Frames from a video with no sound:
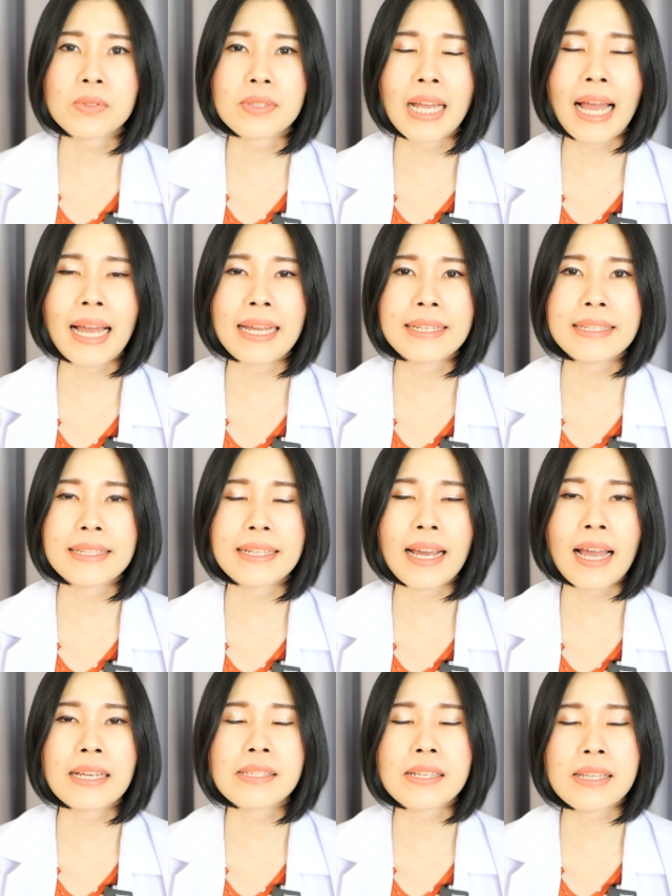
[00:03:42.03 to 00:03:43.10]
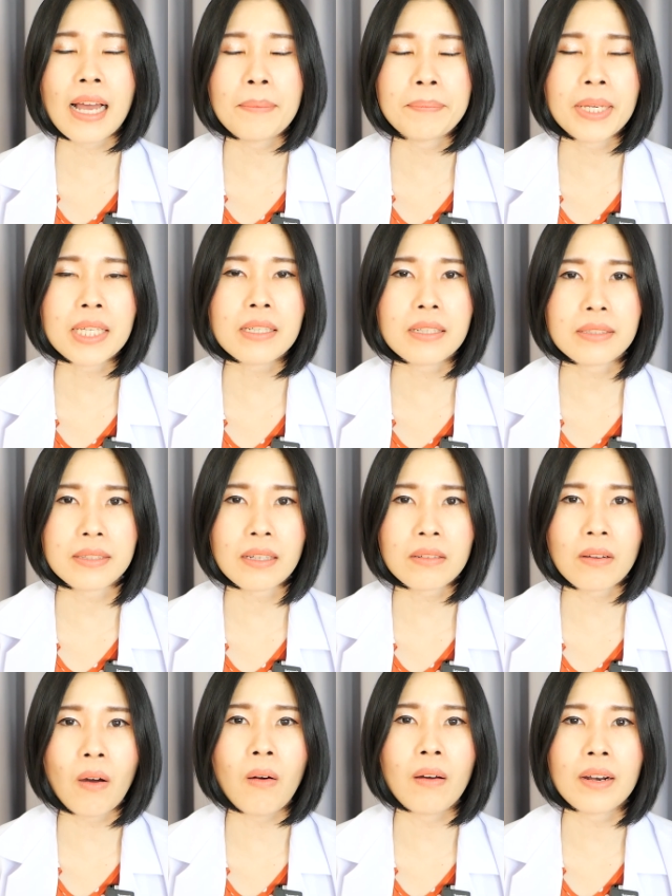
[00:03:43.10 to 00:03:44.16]
2.5 นี้นะคะ จะทำให้ให้เกิดตะ
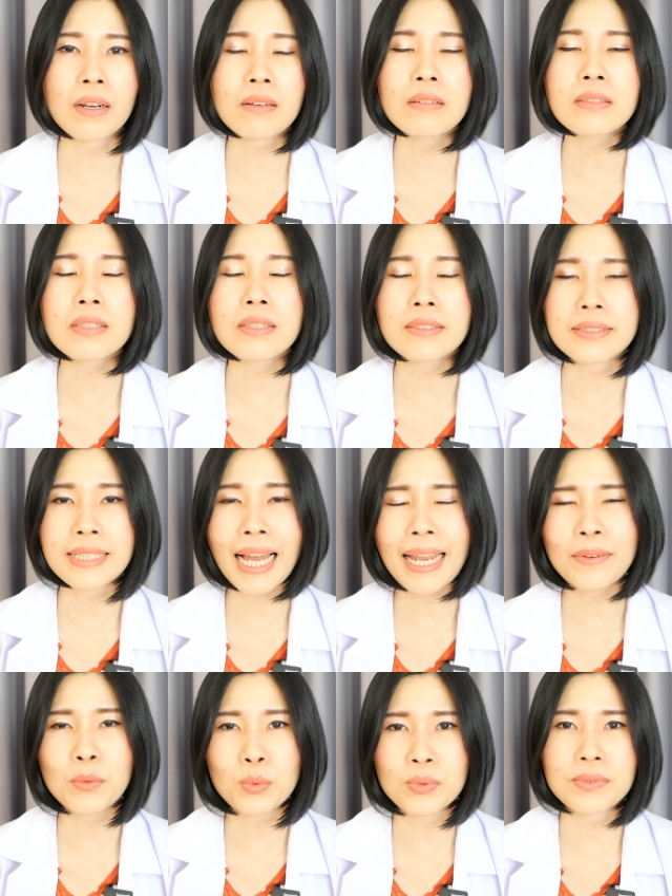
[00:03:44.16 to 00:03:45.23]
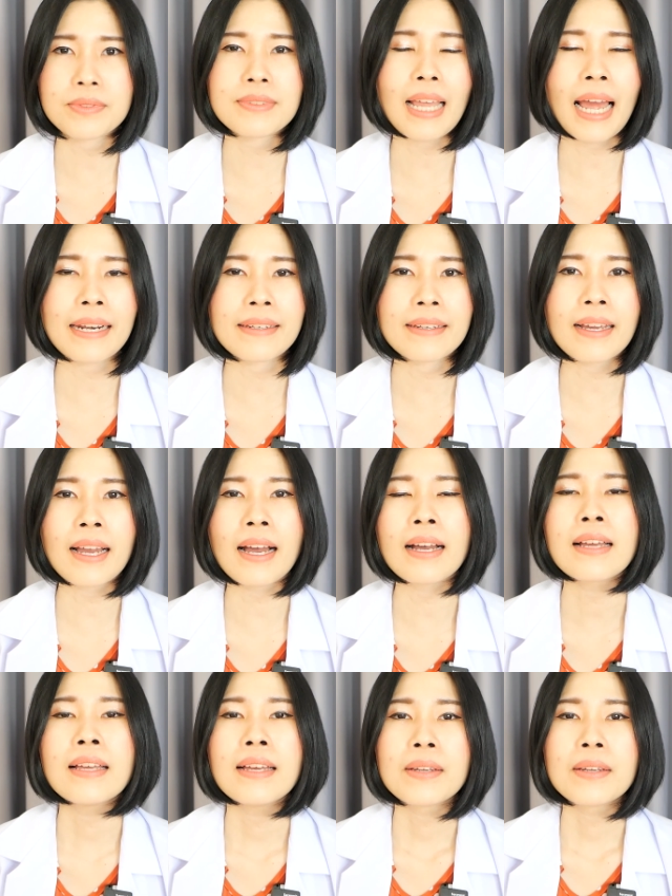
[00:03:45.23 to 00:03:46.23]
กอนแล้วก็เกิดการอุดตันนะคะ